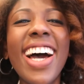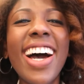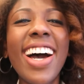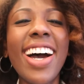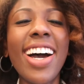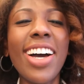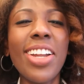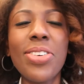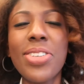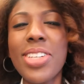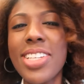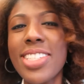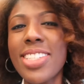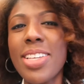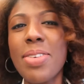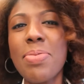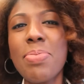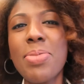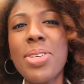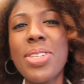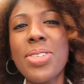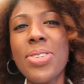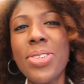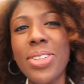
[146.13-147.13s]
A Haluka
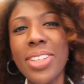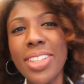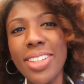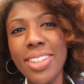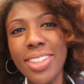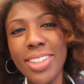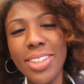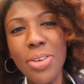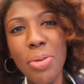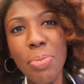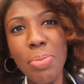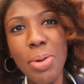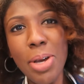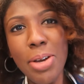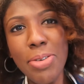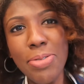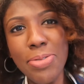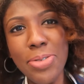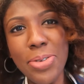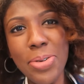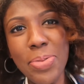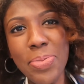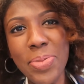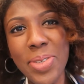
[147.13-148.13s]
sabia que eu queria um
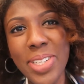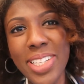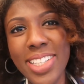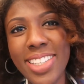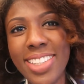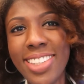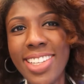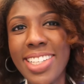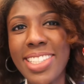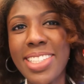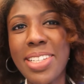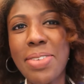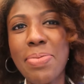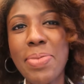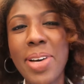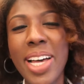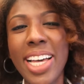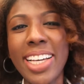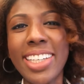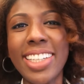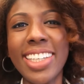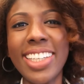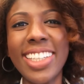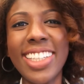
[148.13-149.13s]
perfume dessa
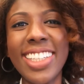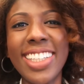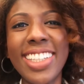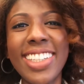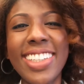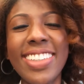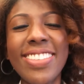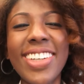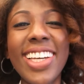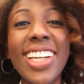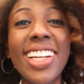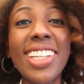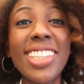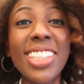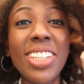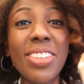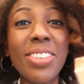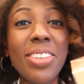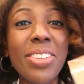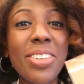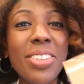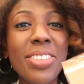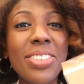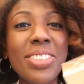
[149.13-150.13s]
marca aqui. Ela
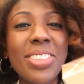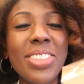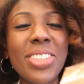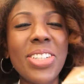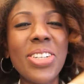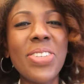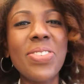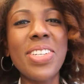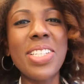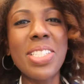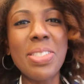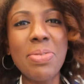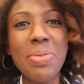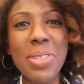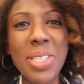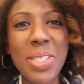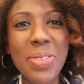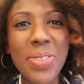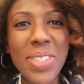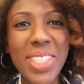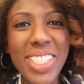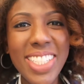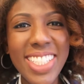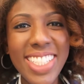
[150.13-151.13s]
não encontrou, mas
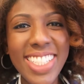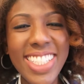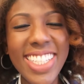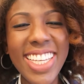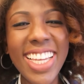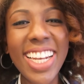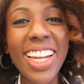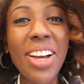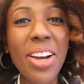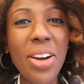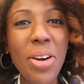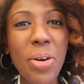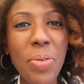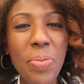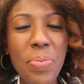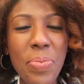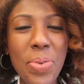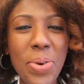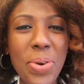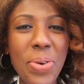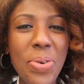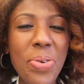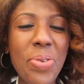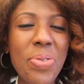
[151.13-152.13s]
mesmo assim ela
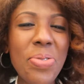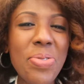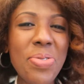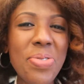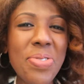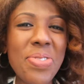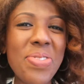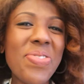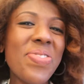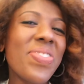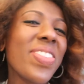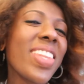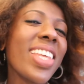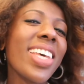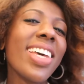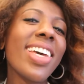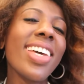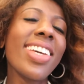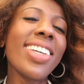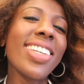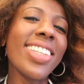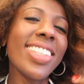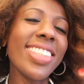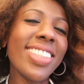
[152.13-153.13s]
comprou um
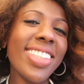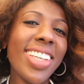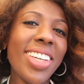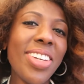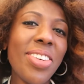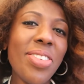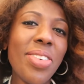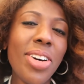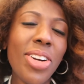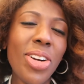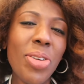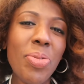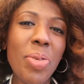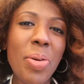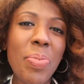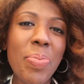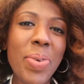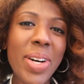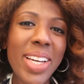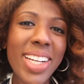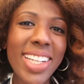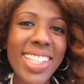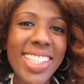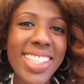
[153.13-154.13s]
que tem um aroma
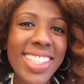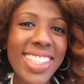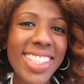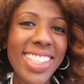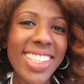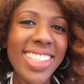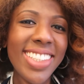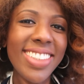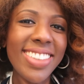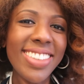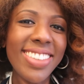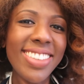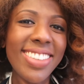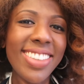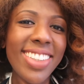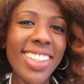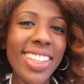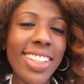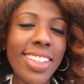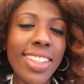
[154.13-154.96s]
parecido.